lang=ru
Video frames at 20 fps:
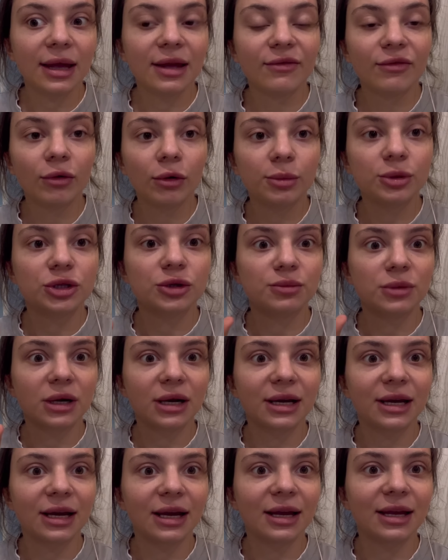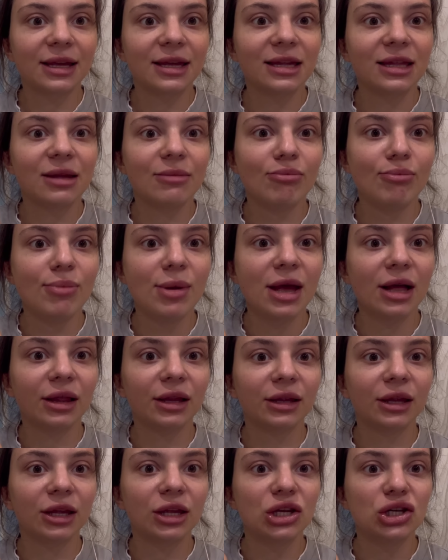И, в общем, у меня какие-то
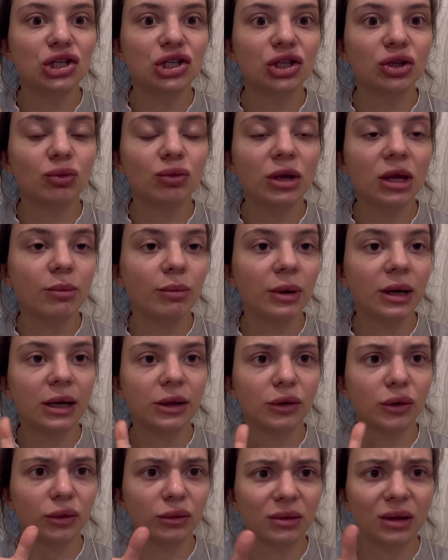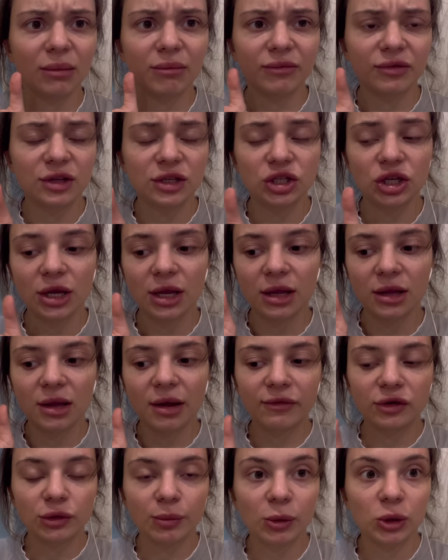белые такие штуки были, но там в течение дня
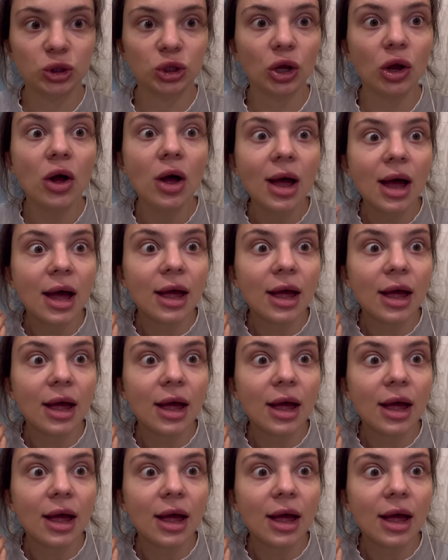все прошло,